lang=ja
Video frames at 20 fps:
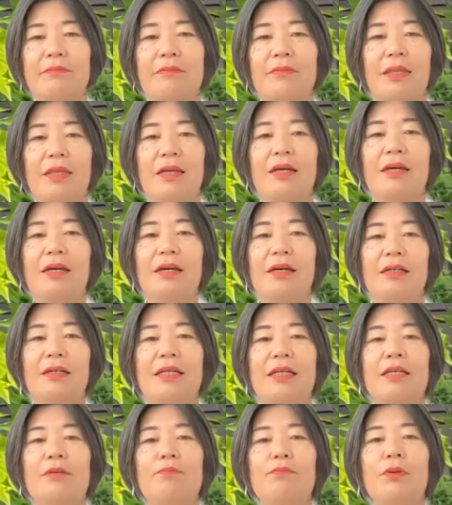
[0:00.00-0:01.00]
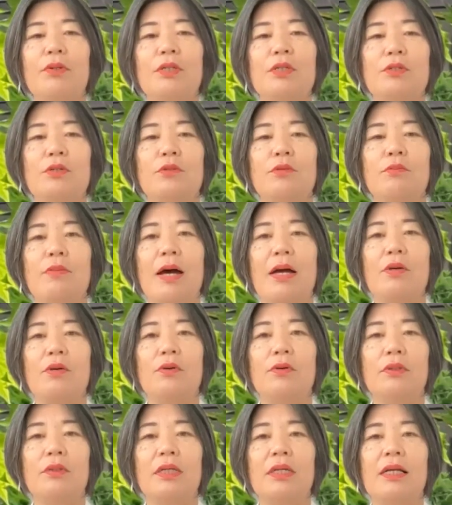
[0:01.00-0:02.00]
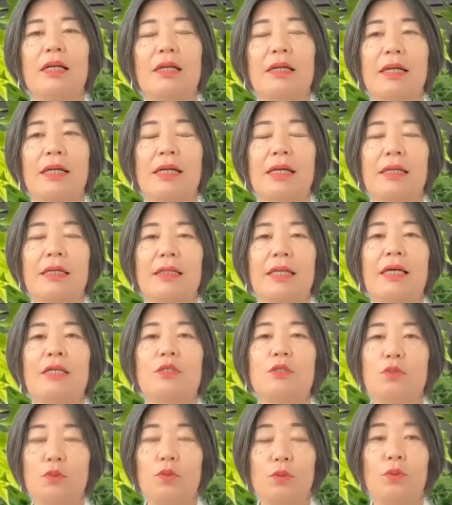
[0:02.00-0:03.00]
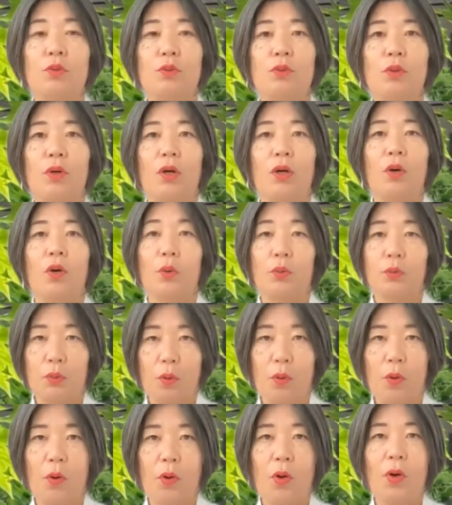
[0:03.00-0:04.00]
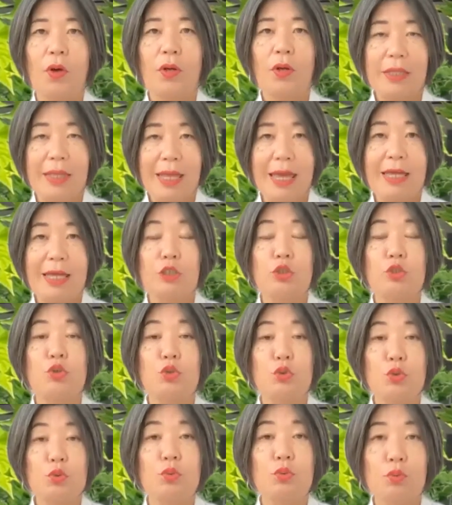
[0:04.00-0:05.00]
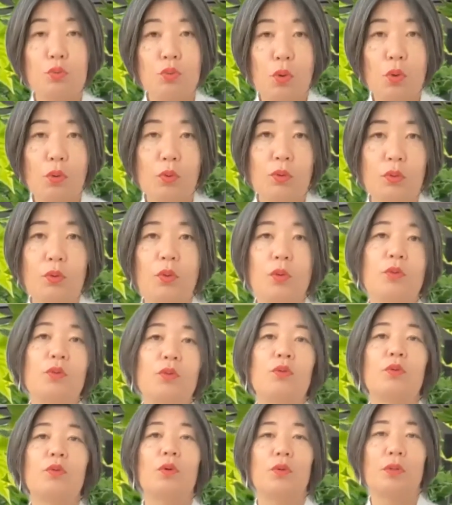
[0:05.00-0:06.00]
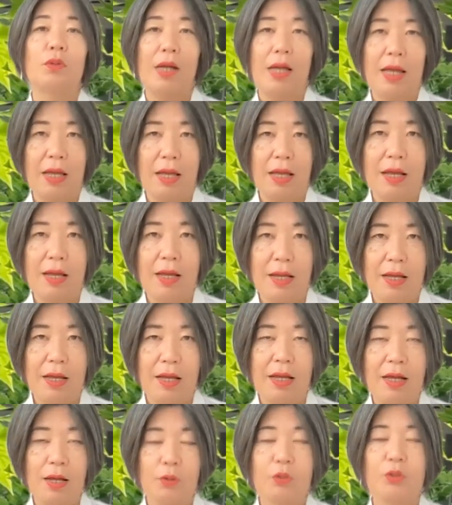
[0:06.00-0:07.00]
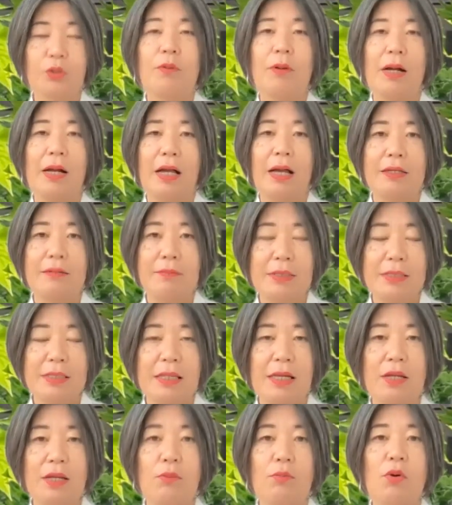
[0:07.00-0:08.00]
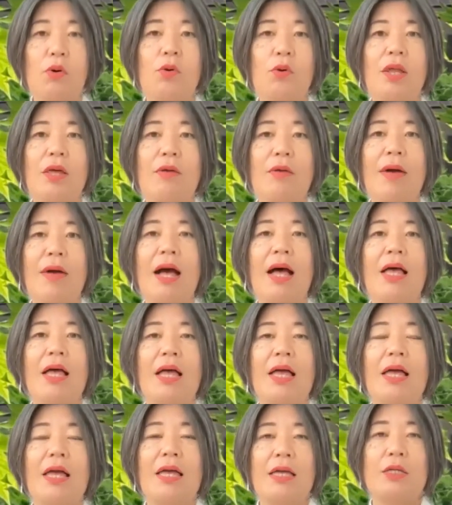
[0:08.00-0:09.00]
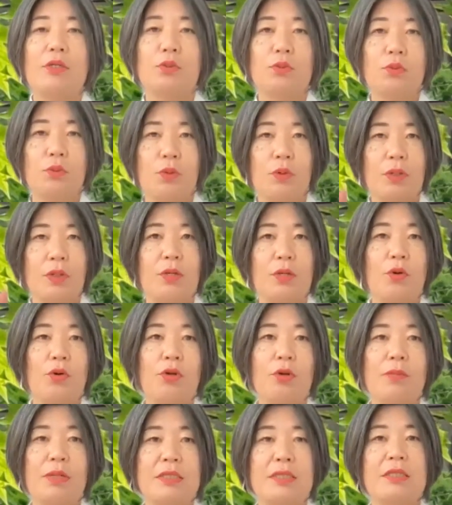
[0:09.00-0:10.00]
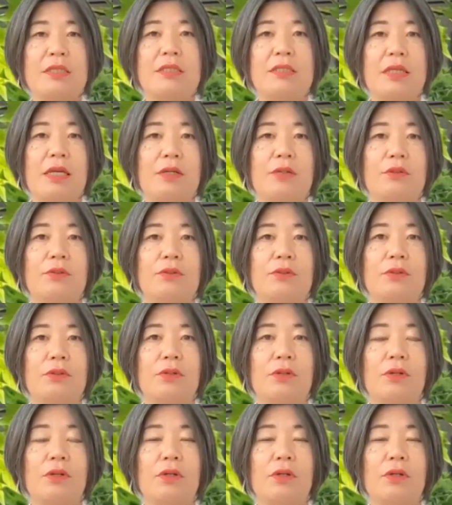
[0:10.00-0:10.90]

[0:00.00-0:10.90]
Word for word: す。で、一方でその倍音にか、え対する音で、順音という音が、あ言葉がありますけれども、これは、そのいろいろ混じっている